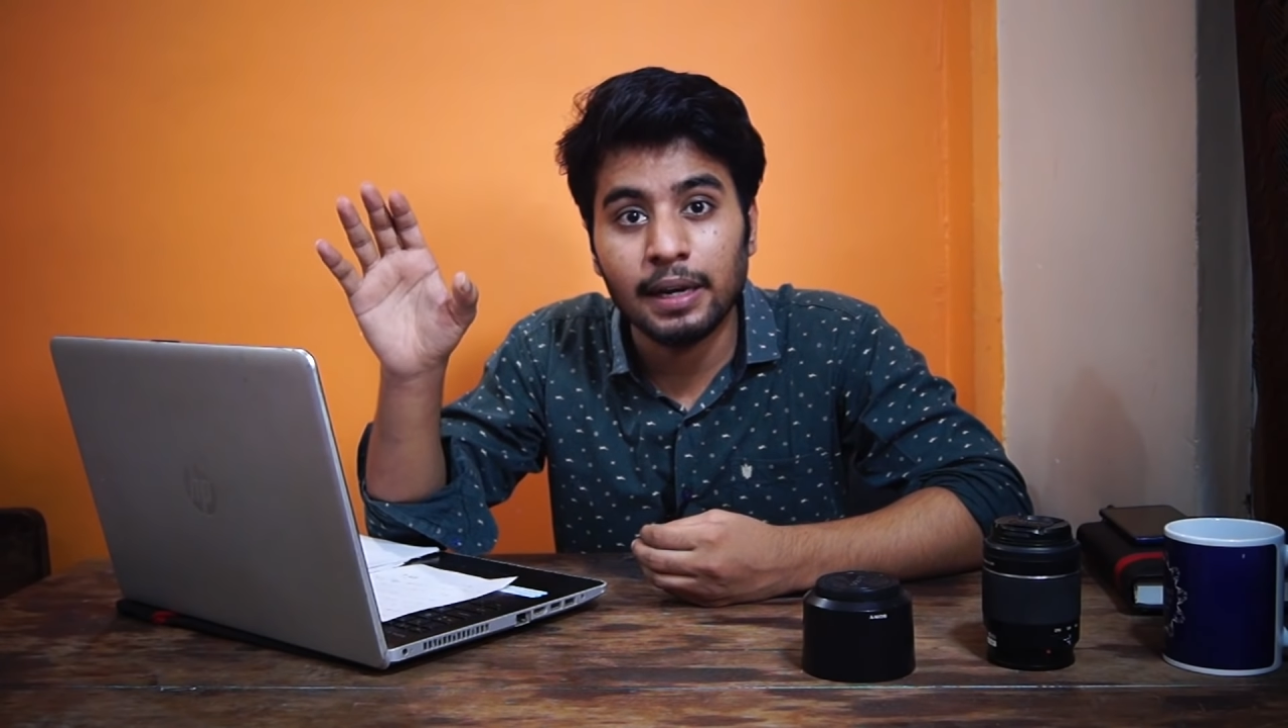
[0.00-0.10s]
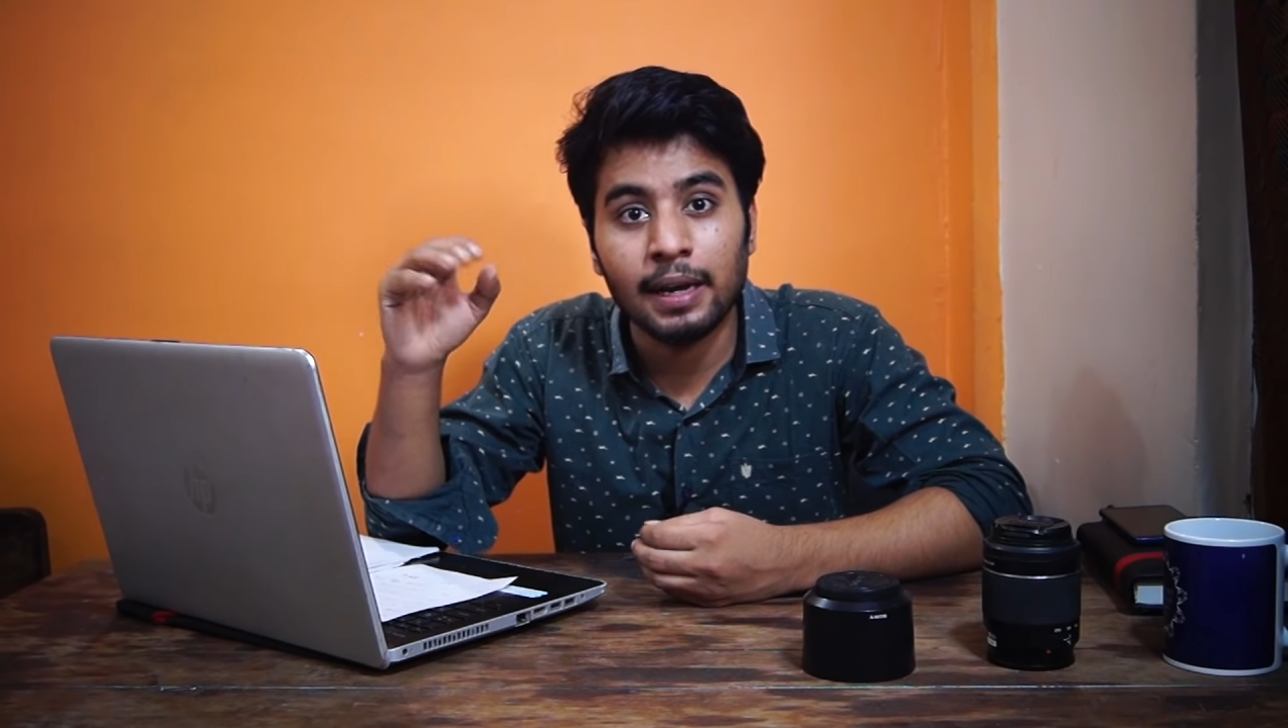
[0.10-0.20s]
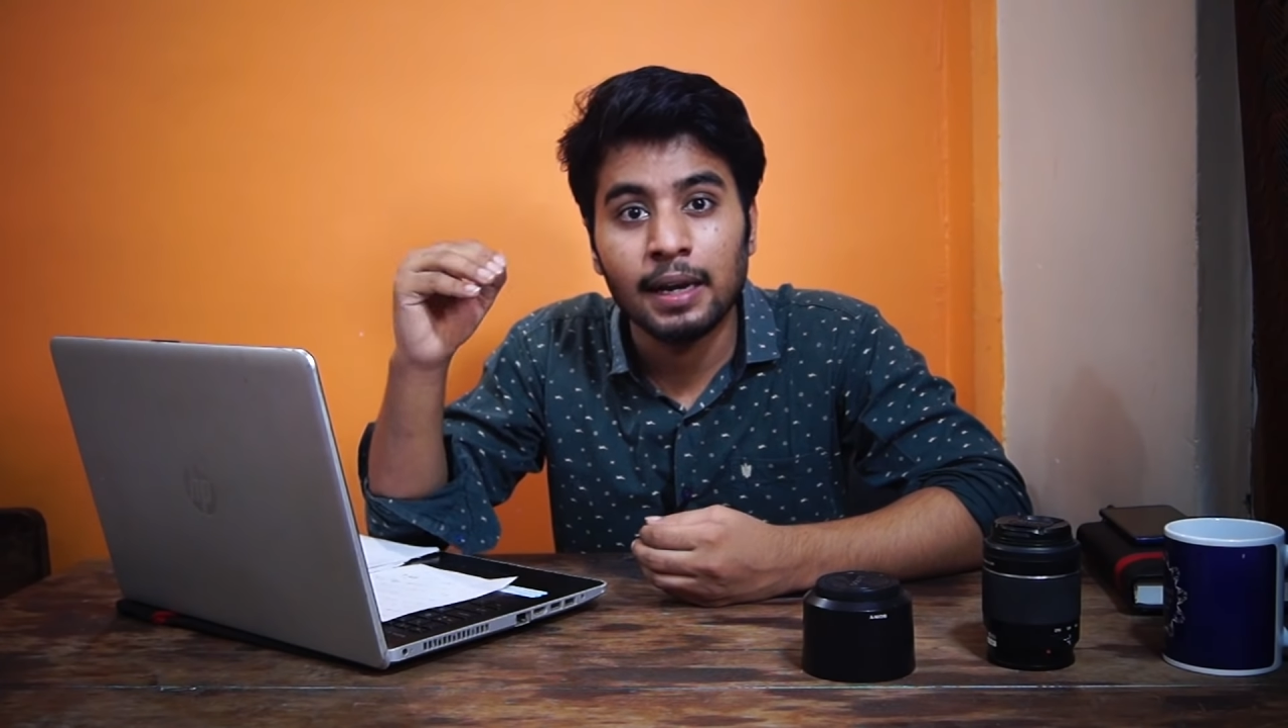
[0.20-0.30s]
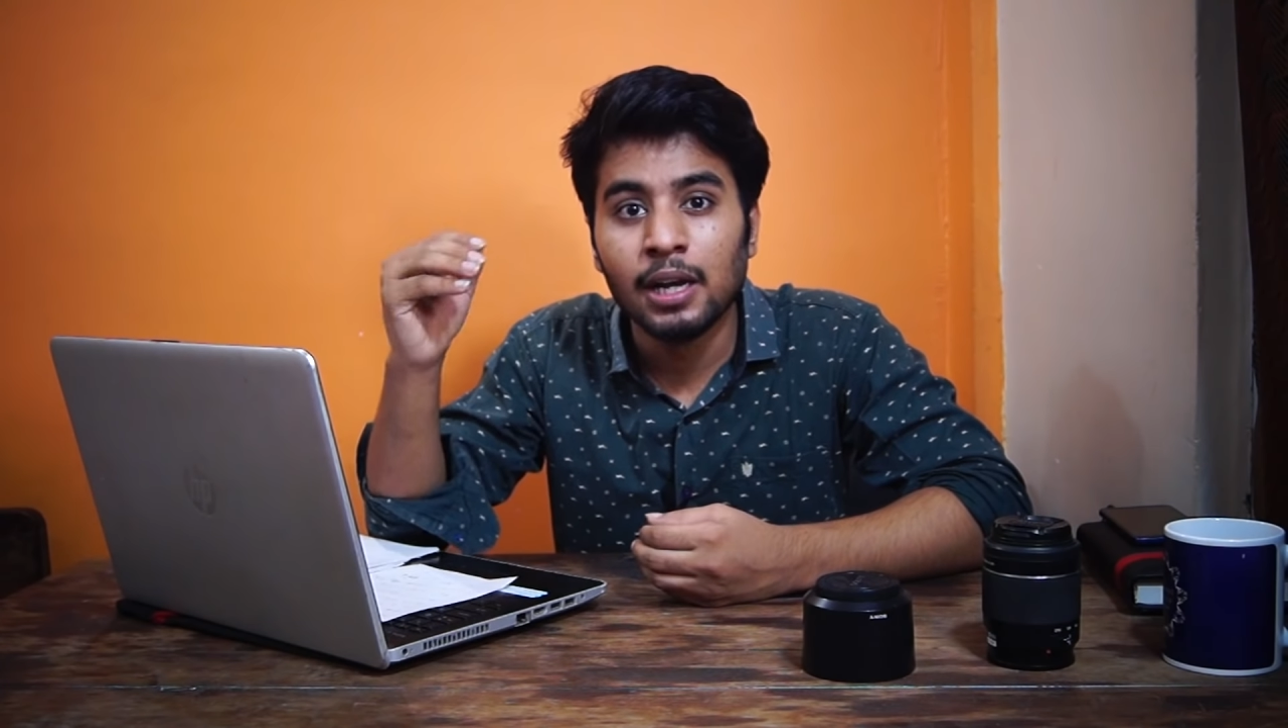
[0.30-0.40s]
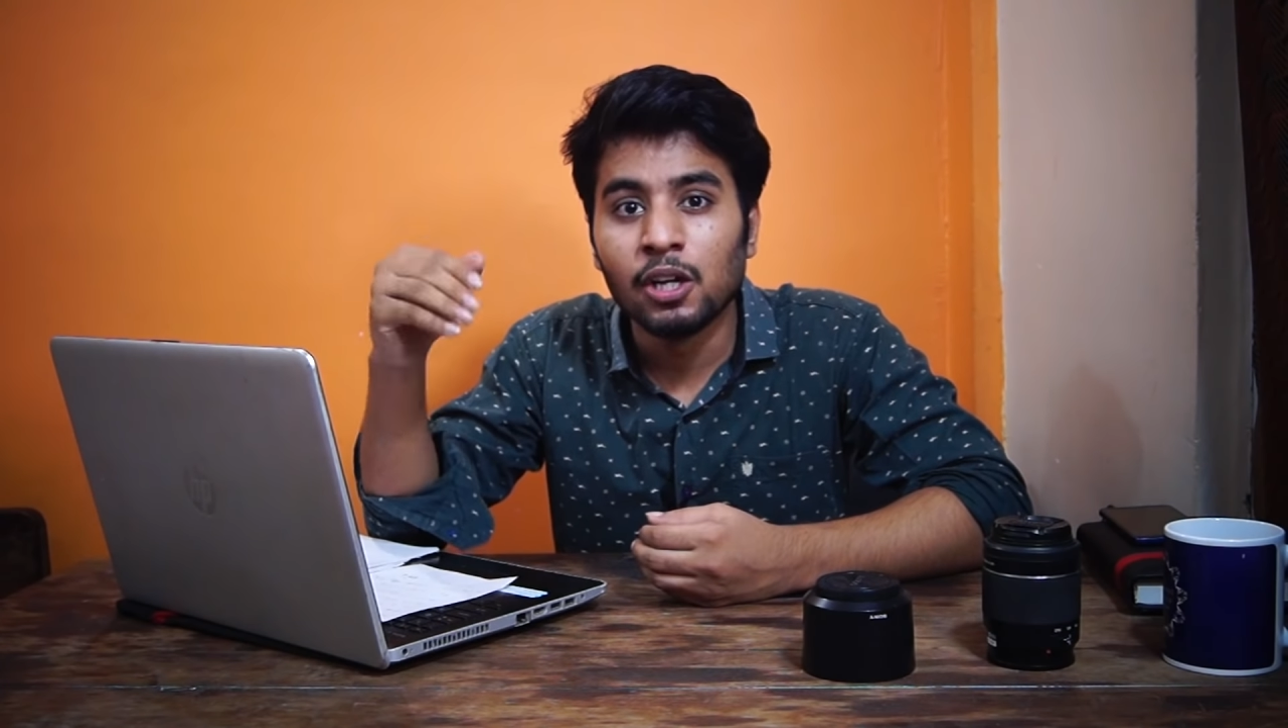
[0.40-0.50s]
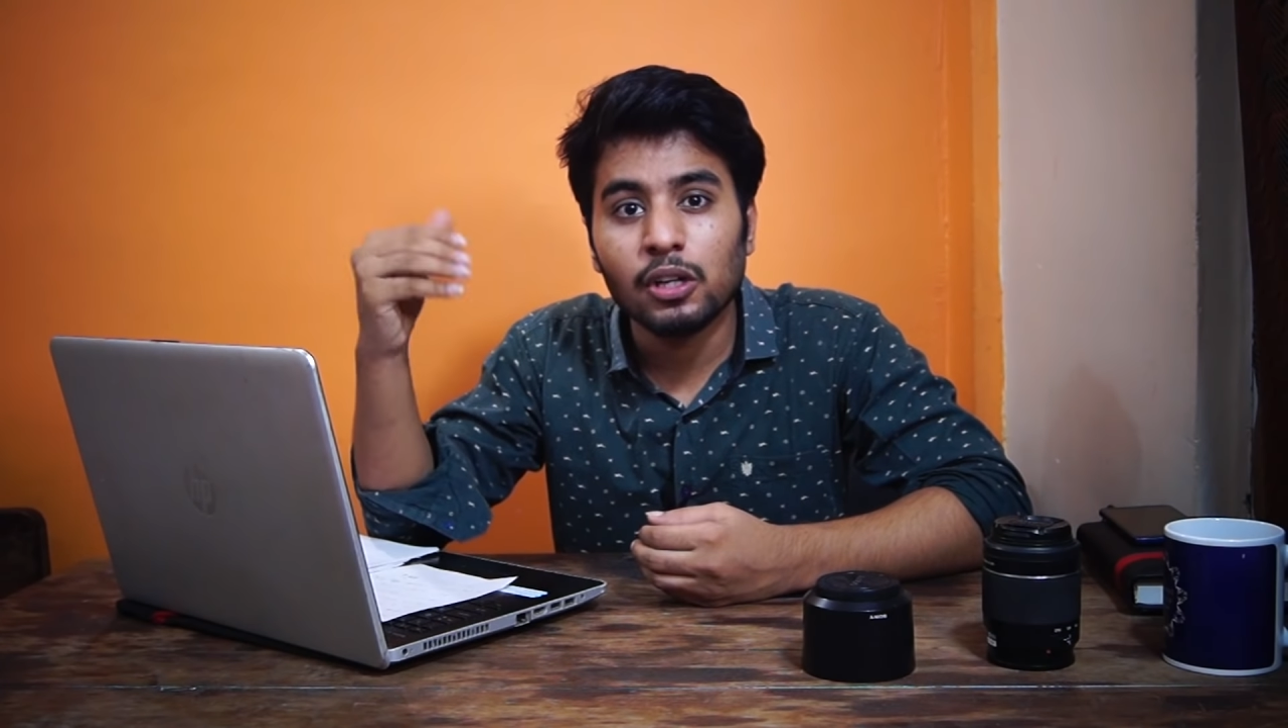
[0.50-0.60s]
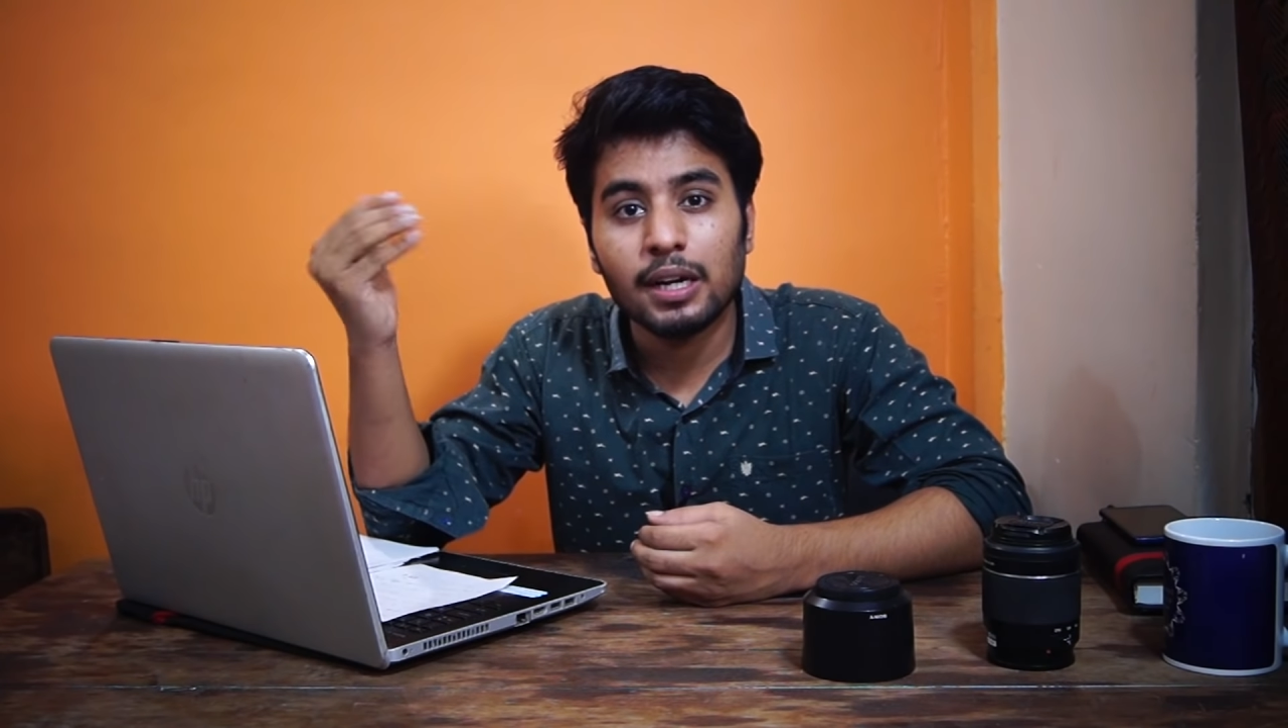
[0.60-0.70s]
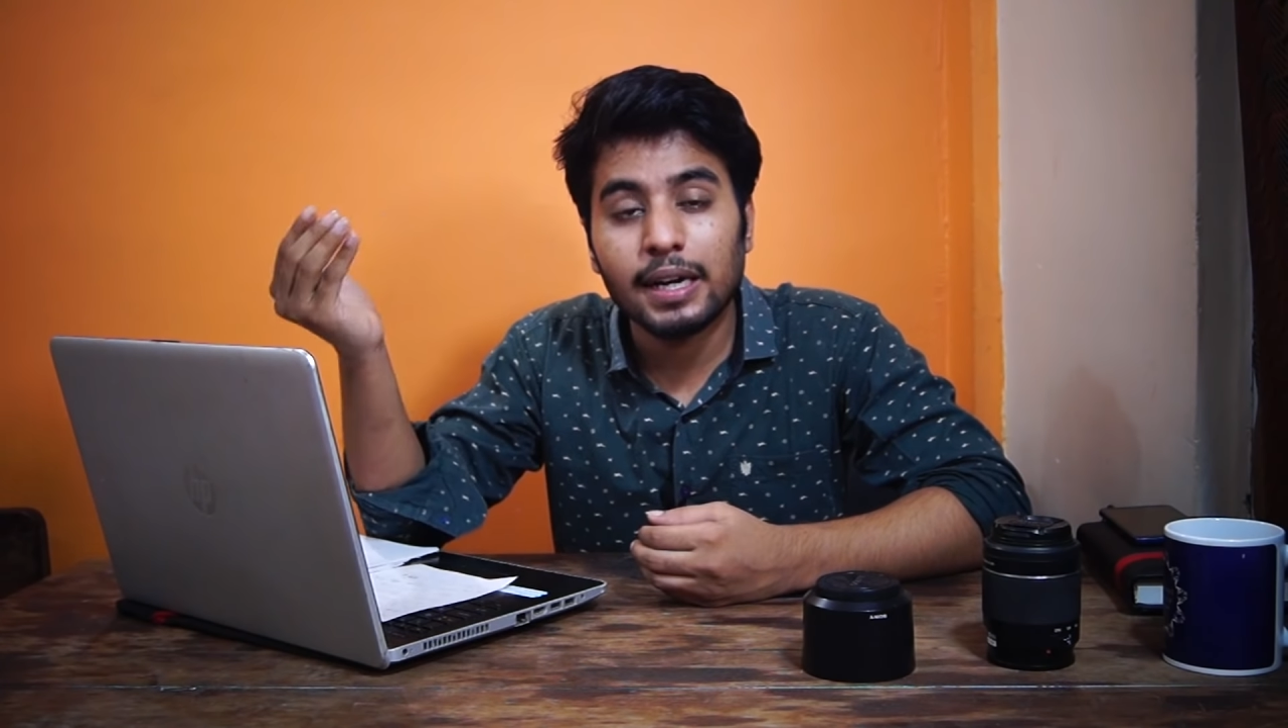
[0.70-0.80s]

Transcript: टाइल तो यार